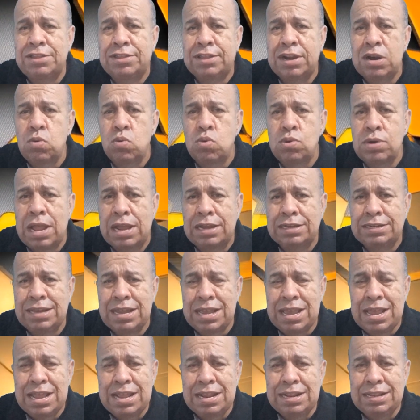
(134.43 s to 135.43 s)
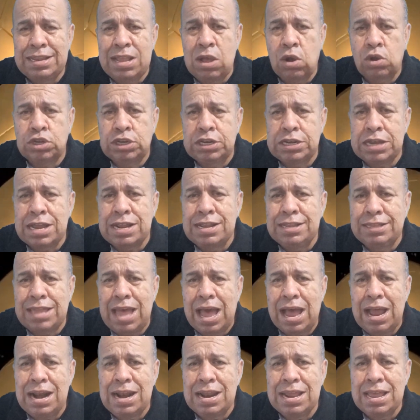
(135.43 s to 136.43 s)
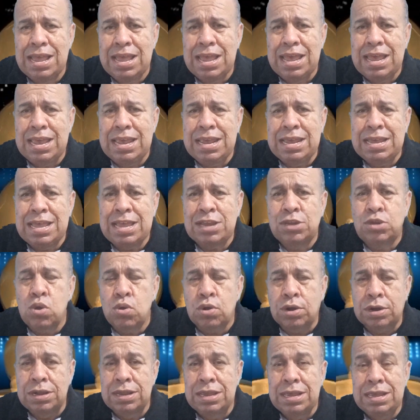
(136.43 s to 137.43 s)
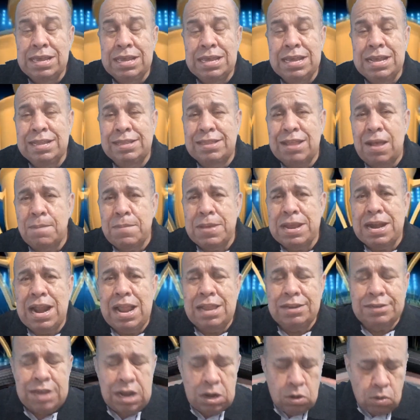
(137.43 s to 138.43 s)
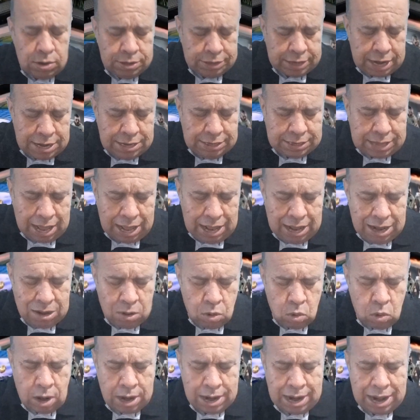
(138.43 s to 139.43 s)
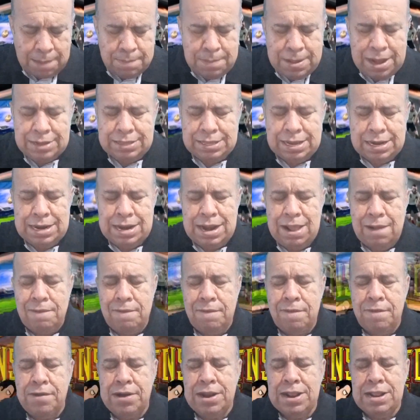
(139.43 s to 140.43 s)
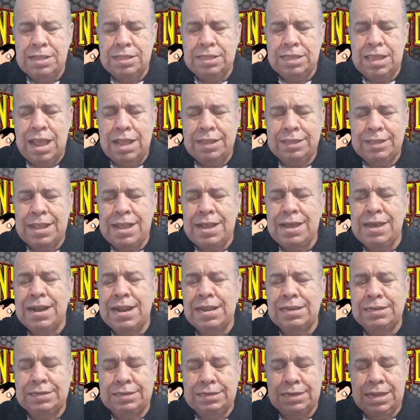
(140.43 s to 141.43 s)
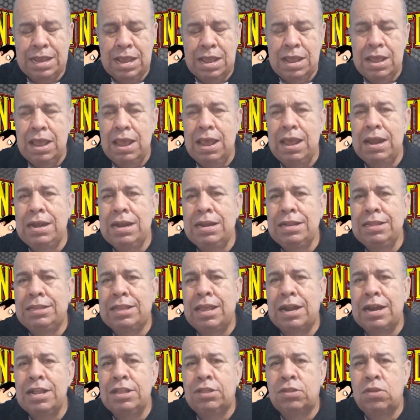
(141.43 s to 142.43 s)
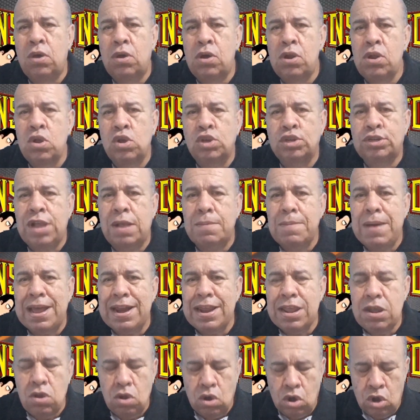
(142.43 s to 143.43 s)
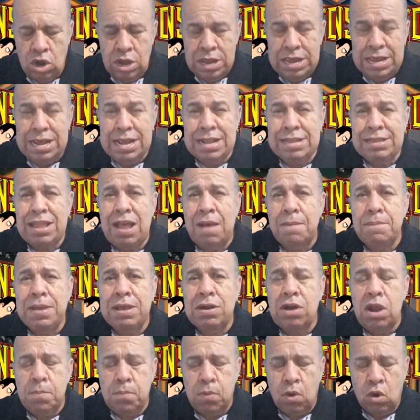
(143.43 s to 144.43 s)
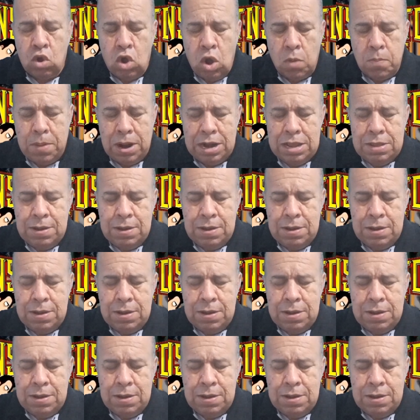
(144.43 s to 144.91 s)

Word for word: las tribunas de Occidental y de Sur. Y también a las 5 y 30 jugará Magdalena frente a Tigres en territorio samario. Y también hoy por Copa